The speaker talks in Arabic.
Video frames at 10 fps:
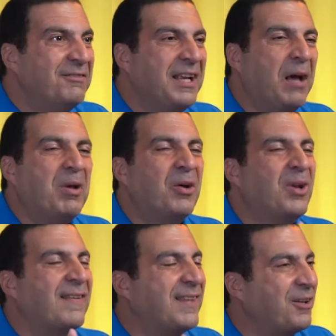فانا عمال
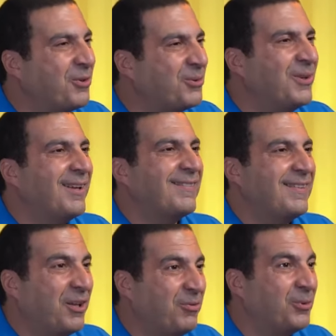اقول استغفر الله
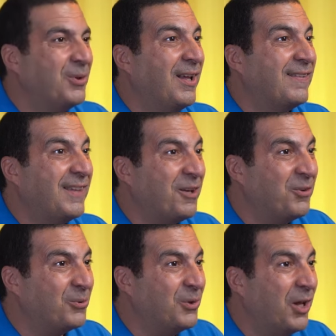استغفر الله
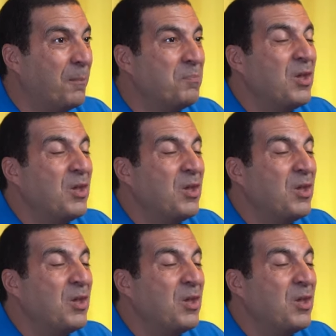استغفر الله